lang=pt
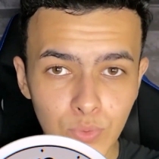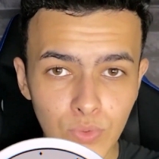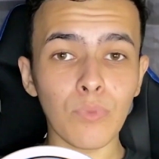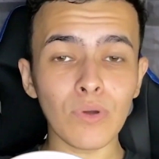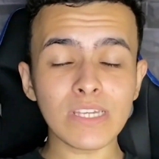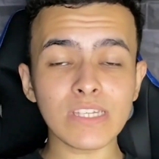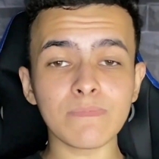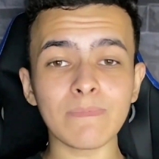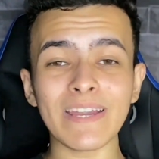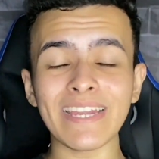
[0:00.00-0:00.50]

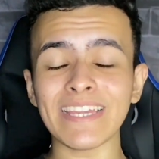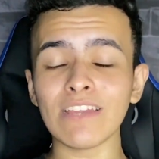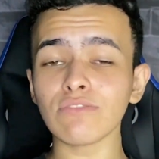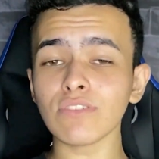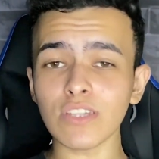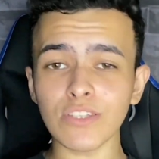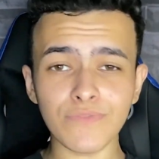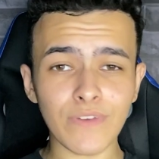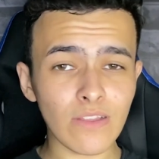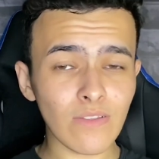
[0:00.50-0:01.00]
Pois bem, eu
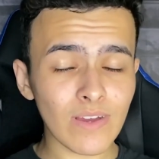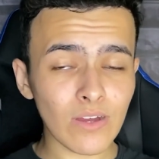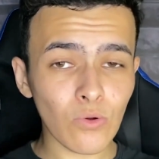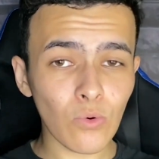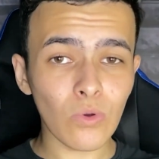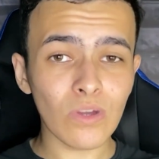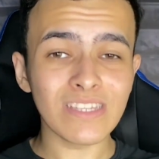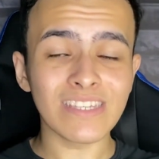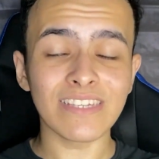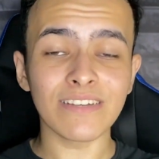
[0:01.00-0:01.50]
só te falo uma
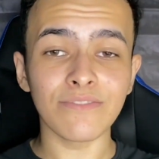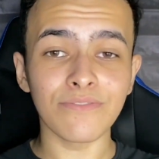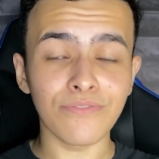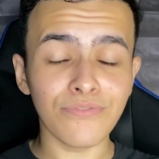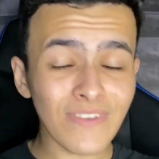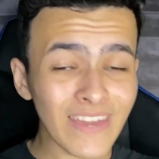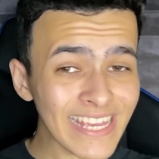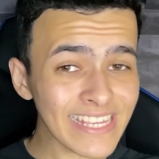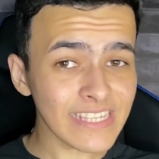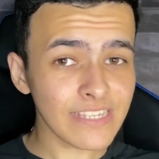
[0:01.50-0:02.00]
coisa,
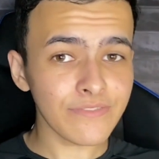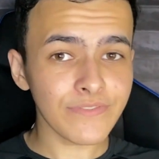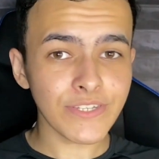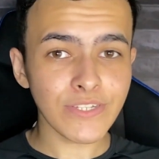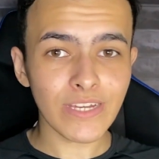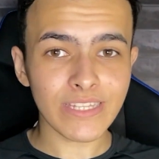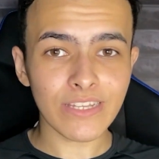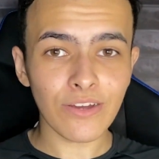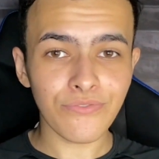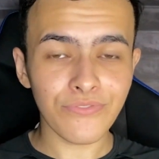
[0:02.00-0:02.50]
vê esse
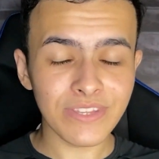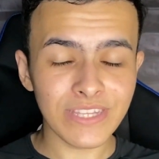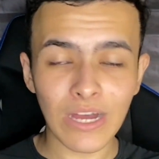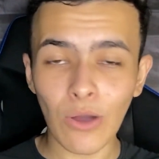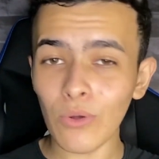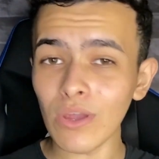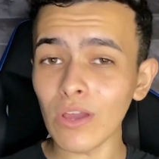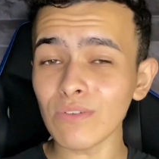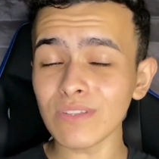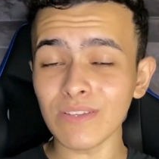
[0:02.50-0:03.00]
vídeo até o
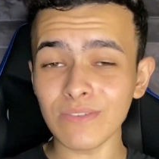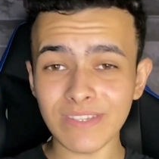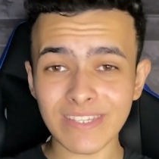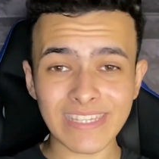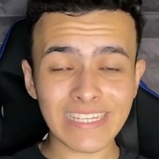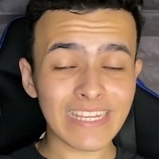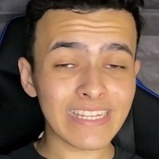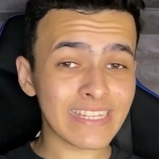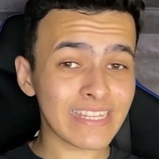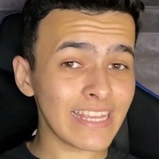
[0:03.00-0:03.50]
final que eu tenho
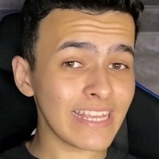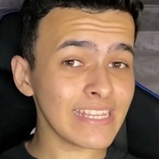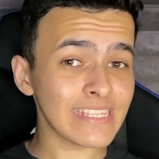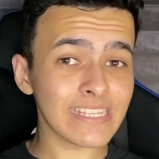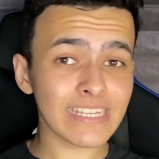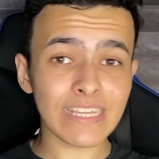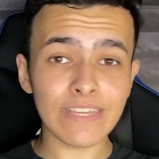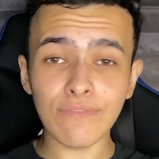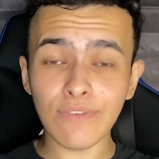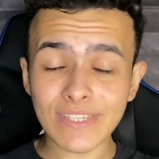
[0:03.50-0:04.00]

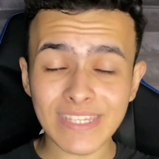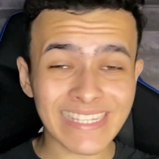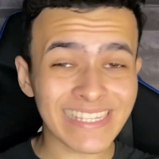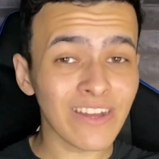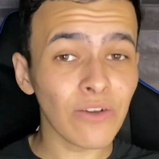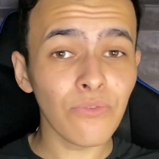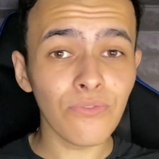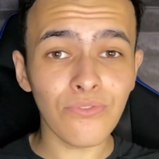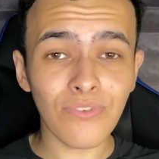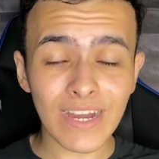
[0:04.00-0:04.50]
certeza que você
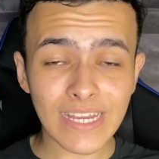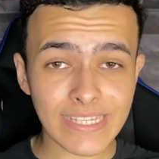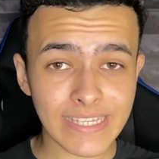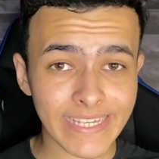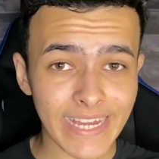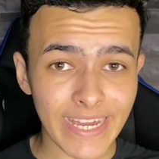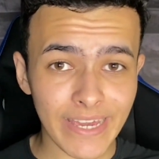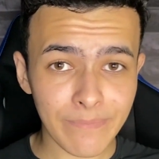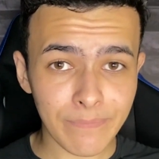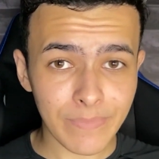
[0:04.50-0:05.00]
não vai
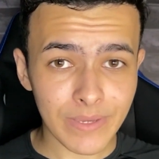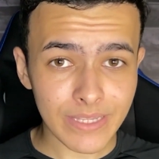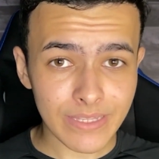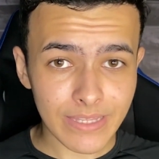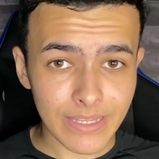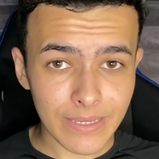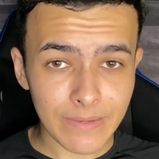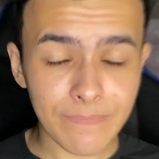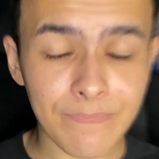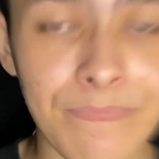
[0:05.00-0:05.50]
se
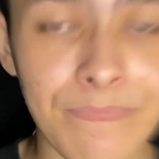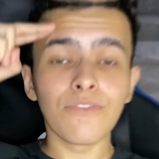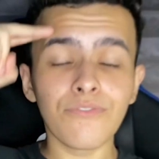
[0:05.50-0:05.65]
arrepender.